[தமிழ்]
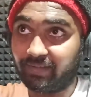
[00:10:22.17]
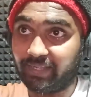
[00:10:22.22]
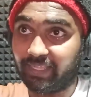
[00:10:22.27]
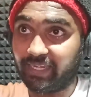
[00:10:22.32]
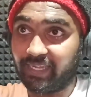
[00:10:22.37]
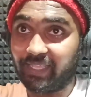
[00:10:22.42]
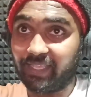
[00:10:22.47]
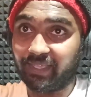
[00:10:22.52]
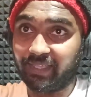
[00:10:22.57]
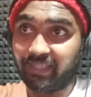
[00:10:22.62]

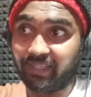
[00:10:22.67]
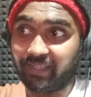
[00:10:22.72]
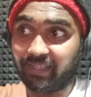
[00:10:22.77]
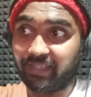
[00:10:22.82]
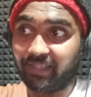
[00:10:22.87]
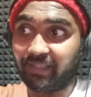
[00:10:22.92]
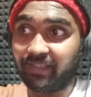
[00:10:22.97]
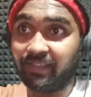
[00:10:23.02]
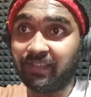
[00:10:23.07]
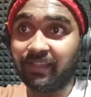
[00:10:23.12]
நிறைய
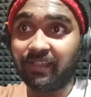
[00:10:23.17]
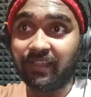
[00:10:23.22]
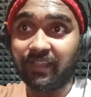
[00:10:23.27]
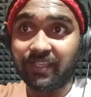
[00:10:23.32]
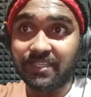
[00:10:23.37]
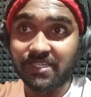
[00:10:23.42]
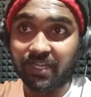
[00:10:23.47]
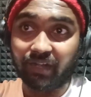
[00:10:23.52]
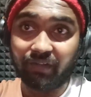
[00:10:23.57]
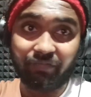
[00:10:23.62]

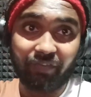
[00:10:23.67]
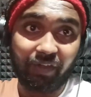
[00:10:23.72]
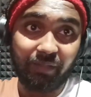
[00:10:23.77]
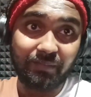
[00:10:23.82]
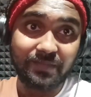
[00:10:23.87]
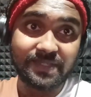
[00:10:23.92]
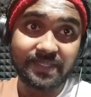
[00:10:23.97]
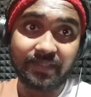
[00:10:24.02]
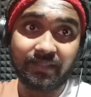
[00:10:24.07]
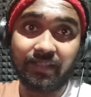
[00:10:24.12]
ஷார்ட்
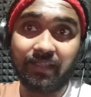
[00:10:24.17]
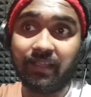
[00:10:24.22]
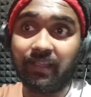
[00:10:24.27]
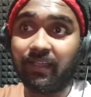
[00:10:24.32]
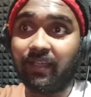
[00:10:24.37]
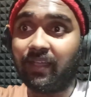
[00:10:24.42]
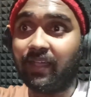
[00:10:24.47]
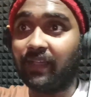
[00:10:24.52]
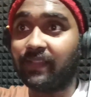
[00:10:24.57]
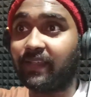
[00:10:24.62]
ஃபிலிம்ஸ்
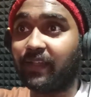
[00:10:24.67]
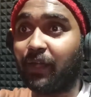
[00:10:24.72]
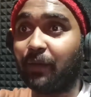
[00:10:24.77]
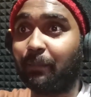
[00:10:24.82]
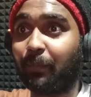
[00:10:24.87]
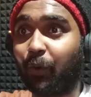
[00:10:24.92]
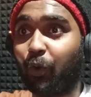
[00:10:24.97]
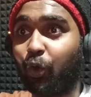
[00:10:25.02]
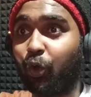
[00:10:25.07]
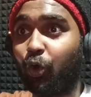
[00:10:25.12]

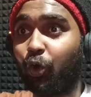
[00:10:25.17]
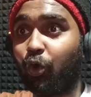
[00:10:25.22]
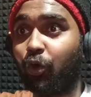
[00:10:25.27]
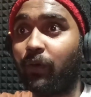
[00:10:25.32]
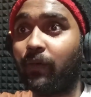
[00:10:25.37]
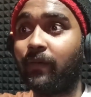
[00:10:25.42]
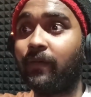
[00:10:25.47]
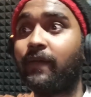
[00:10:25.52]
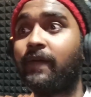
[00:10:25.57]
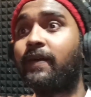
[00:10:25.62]
அதுக்கப்புறம்
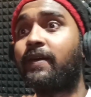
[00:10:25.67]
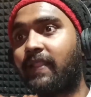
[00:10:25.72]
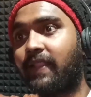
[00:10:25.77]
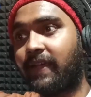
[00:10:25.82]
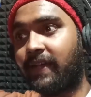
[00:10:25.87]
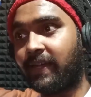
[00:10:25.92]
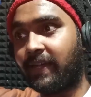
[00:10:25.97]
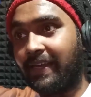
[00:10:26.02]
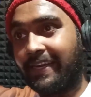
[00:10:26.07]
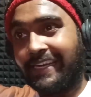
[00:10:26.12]

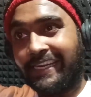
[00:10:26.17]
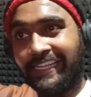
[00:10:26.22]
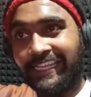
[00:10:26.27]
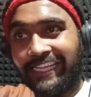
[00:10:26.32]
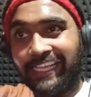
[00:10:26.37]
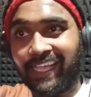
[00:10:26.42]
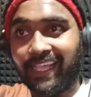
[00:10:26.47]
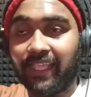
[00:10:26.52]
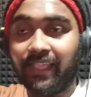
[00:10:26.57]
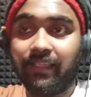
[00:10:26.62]
இந்த
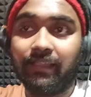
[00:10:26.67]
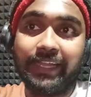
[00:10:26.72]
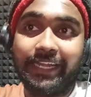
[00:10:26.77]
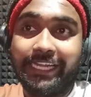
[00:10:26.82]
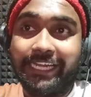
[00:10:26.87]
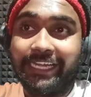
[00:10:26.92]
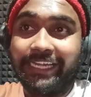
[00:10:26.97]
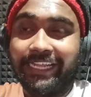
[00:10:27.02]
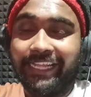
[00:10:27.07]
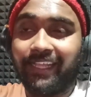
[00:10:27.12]
டிஐ
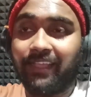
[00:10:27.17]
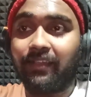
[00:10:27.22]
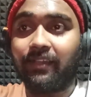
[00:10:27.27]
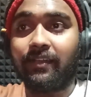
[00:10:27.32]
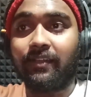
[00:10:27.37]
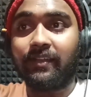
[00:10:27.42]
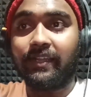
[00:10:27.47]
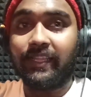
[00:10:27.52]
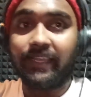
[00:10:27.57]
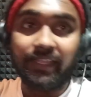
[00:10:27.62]
எடிட்டிங்
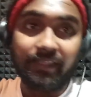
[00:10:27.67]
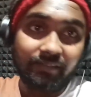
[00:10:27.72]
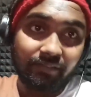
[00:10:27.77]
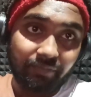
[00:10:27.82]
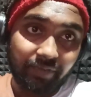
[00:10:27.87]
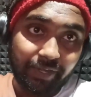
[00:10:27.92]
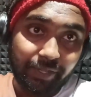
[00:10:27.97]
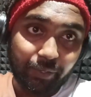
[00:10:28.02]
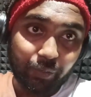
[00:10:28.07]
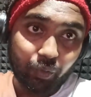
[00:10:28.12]

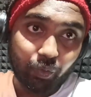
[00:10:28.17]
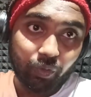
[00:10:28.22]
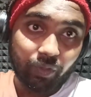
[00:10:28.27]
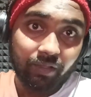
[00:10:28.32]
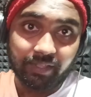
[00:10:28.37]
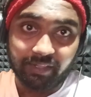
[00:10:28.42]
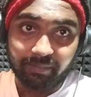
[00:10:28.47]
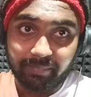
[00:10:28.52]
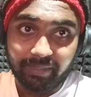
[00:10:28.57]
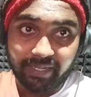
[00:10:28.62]
லிரிக்ஸ் வீடியோ
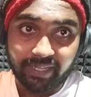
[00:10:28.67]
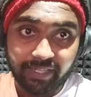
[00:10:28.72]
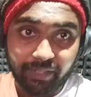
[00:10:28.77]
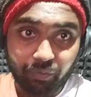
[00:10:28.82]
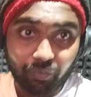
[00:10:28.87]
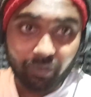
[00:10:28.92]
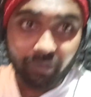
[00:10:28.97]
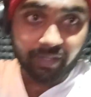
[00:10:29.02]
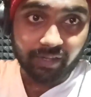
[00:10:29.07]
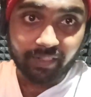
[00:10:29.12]
அந்த மாதிரி
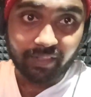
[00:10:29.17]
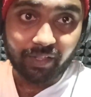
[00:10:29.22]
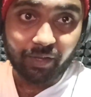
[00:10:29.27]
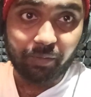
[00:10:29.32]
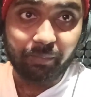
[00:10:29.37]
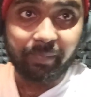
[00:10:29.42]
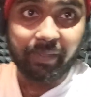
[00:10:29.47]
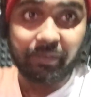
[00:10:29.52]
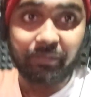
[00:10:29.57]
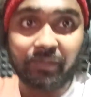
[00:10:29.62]
எதுவாக
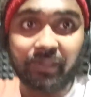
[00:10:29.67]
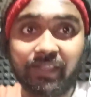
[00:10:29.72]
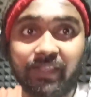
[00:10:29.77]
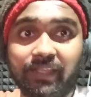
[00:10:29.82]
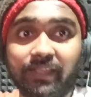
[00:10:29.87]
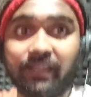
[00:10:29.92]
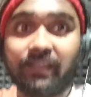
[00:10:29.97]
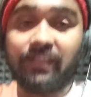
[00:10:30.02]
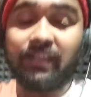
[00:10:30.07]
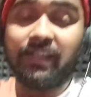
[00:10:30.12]
இருந்தாலுமே
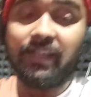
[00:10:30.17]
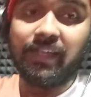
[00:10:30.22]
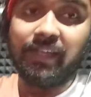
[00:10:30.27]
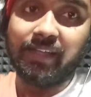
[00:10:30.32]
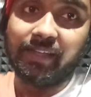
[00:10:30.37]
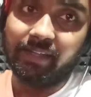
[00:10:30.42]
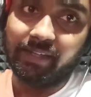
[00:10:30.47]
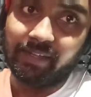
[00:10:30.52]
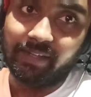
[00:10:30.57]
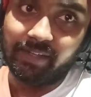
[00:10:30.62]
வந்து
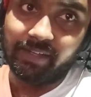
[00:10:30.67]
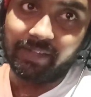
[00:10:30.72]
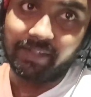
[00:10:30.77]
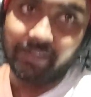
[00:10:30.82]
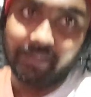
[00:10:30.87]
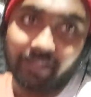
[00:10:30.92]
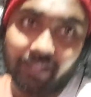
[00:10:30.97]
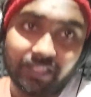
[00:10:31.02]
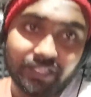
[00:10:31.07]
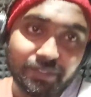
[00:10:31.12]

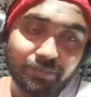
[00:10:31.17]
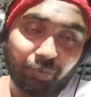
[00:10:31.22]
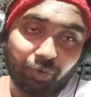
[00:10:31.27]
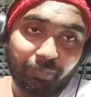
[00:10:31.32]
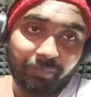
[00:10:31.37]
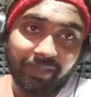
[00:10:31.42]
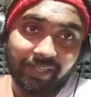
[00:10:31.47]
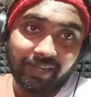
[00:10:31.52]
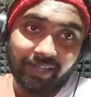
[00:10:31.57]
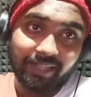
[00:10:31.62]

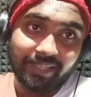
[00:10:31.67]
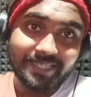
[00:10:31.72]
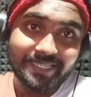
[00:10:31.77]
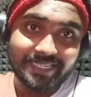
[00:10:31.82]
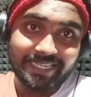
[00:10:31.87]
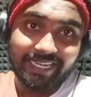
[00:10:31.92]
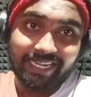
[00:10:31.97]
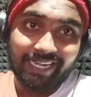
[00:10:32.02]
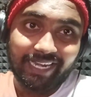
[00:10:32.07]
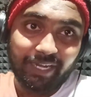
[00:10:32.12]
காஞ்சிபுரமில் இருக்க
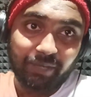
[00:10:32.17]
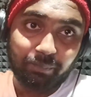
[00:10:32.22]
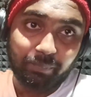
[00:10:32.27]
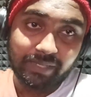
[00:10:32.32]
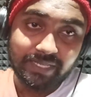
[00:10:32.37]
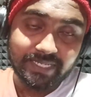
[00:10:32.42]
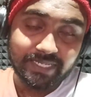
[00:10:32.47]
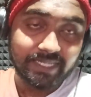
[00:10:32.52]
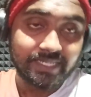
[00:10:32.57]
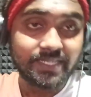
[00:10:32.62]
ஸ்ட்ரீட் லைட்
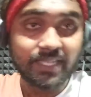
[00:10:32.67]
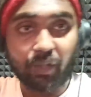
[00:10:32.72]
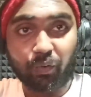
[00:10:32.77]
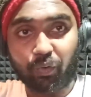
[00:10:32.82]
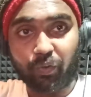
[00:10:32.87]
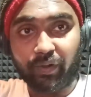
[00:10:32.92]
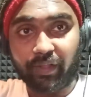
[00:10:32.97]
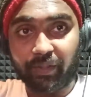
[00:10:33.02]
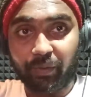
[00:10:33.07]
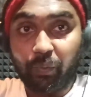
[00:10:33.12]
பிக்சர்ஸ்
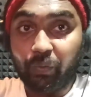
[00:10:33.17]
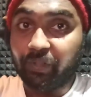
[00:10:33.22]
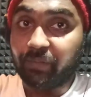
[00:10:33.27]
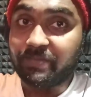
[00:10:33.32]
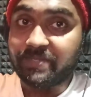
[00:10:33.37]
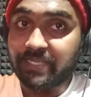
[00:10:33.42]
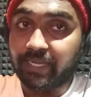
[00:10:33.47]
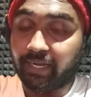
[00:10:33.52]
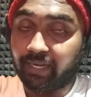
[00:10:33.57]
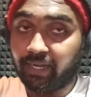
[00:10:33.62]
அவருடைய
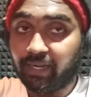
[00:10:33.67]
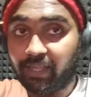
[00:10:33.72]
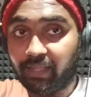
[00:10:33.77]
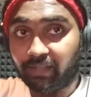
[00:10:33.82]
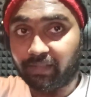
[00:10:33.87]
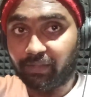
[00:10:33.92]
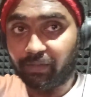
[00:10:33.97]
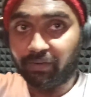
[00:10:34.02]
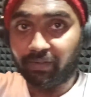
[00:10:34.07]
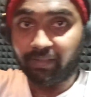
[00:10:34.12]
யூடியூப் சேனல்
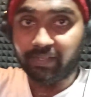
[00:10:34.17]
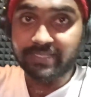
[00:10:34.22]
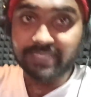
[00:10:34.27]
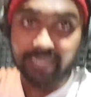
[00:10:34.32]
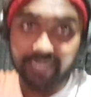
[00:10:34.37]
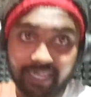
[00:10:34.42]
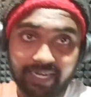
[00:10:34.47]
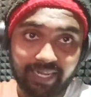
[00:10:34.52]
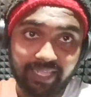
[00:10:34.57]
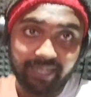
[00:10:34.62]
அதோட அந்த
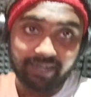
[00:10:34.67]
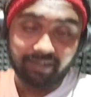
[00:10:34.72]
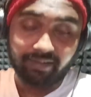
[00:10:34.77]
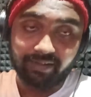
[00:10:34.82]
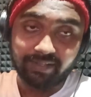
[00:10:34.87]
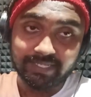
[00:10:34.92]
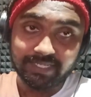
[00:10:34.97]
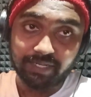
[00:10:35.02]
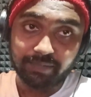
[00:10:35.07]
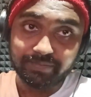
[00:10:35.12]
சேனல் லிங்க்
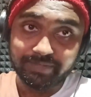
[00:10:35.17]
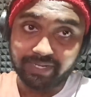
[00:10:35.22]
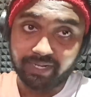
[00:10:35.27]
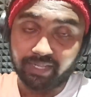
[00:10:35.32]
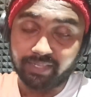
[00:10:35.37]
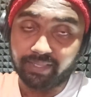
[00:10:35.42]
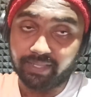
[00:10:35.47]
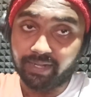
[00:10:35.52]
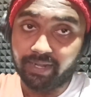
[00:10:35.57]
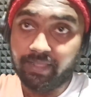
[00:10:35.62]
நான்
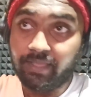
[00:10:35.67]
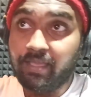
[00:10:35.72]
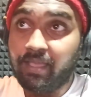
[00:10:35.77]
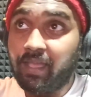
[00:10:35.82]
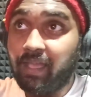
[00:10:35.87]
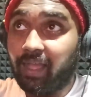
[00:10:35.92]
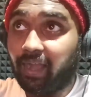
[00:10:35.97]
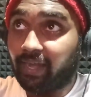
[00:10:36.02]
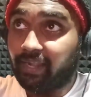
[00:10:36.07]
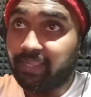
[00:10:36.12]
டிஸ்கிரிப்ஷனில் தரேன்
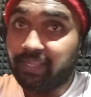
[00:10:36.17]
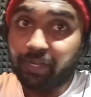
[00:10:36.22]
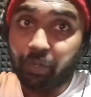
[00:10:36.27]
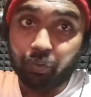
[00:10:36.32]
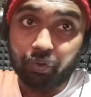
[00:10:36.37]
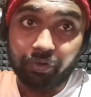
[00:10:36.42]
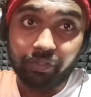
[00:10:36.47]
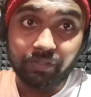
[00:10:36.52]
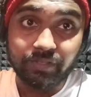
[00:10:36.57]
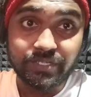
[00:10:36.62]
அண்ட் தென்
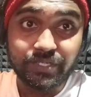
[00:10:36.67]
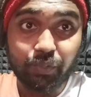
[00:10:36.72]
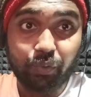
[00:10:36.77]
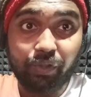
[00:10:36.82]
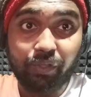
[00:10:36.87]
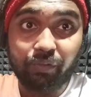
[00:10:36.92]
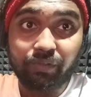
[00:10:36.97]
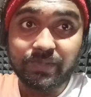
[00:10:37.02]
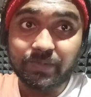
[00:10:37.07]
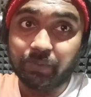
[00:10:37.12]
அவருடைய
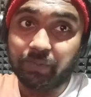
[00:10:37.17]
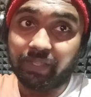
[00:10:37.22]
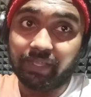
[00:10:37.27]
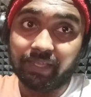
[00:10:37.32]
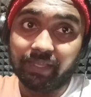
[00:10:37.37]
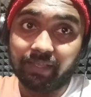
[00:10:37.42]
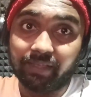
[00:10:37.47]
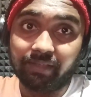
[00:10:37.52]
ஸ்டூடியோஸோட